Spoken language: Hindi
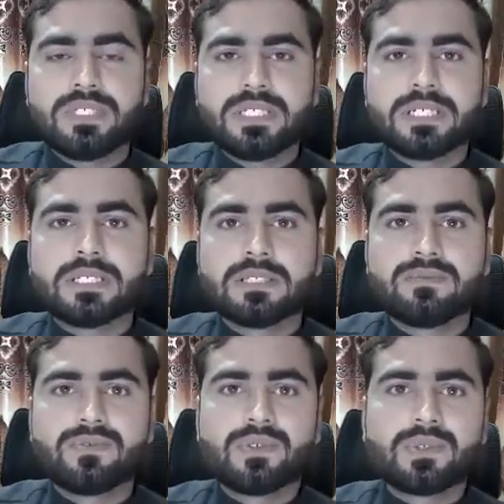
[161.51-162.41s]
ठीक है
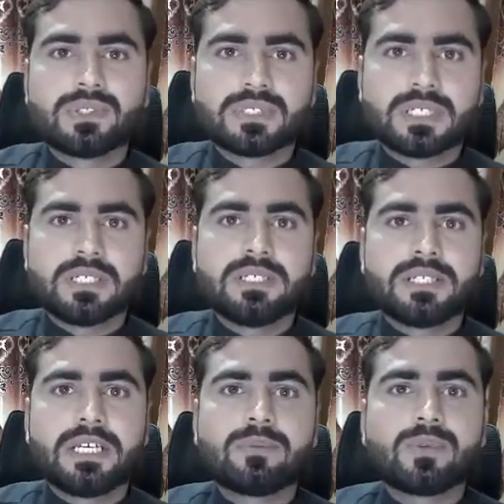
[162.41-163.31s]
वो इसका
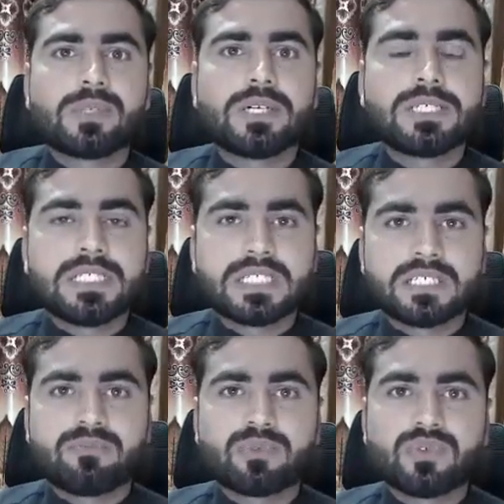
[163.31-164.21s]
नेम होगा
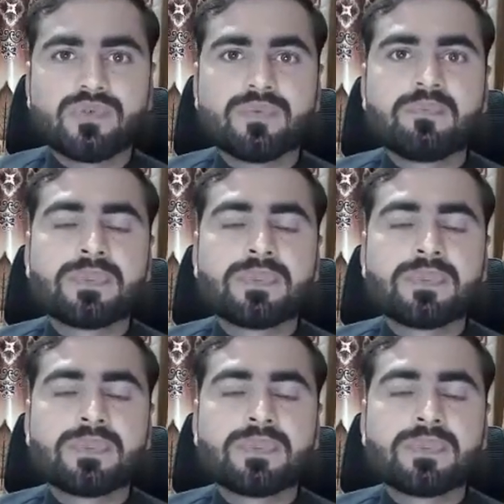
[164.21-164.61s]
इज़ अप्रूव